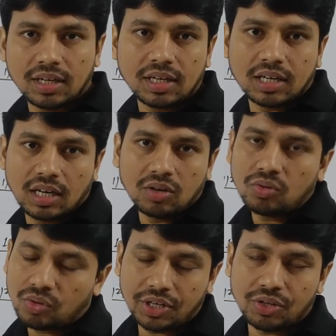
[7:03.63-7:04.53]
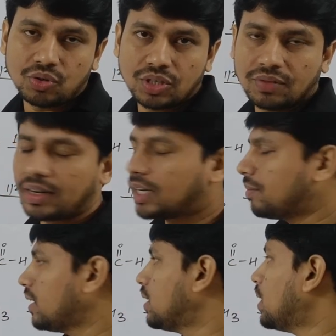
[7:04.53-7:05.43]
दे रखा हूँ रिड्यूसिंग वाले
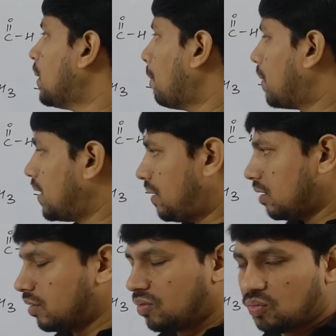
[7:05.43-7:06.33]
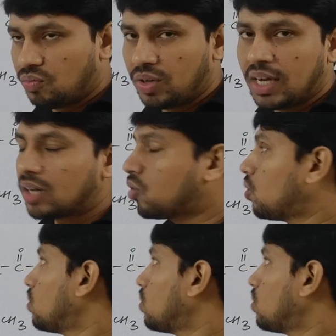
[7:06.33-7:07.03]
में बट वी आर